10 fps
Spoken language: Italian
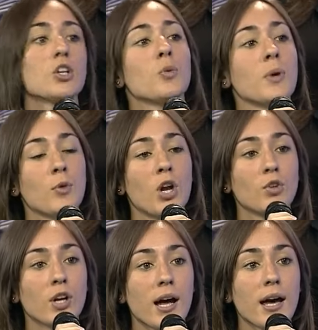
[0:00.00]
dobbiamo
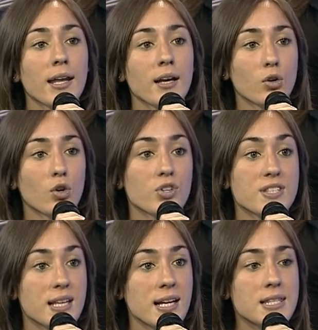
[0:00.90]
lavorare con
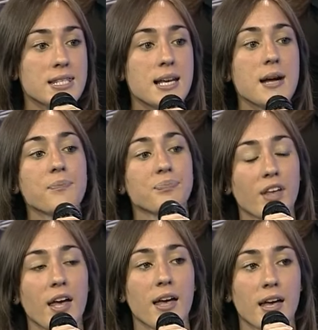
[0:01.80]
costanza
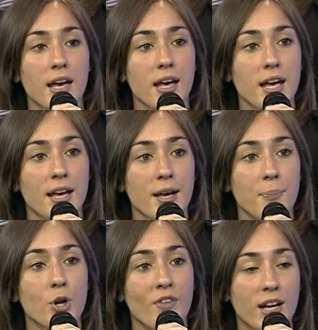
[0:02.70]
e
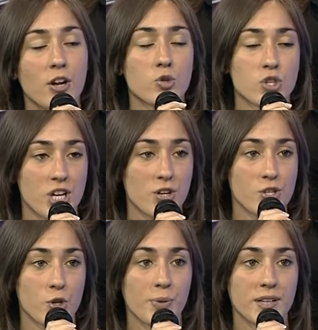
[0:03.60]
provare a raggiungere il
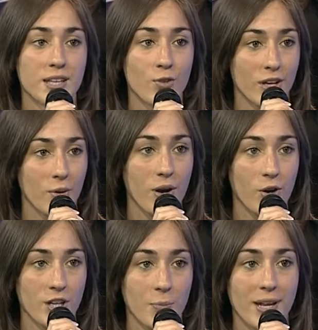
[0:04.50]
nostro obiettivo che è
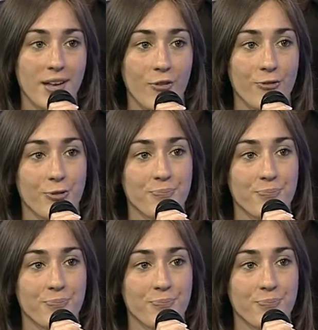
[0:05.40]
quello dei playoff.